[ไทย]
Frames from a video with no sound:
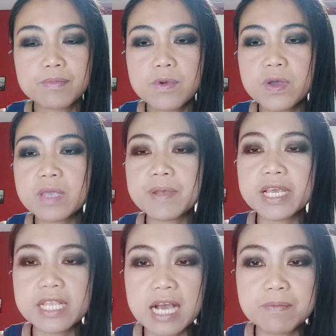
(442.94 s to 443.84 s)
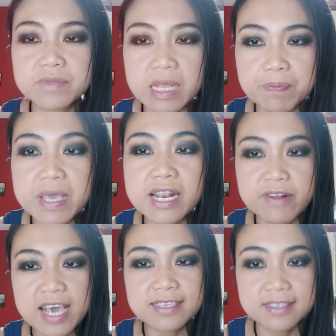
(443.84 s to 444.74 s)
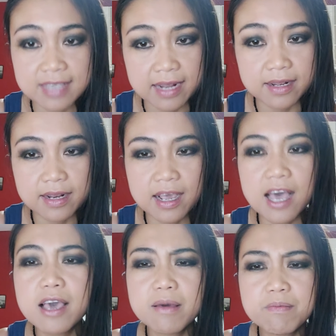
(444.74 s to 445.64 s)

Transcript: ไม่ว่าจะเป็นกิจกรรม 7 ปีแล้วนะไอสัตว์นะคะ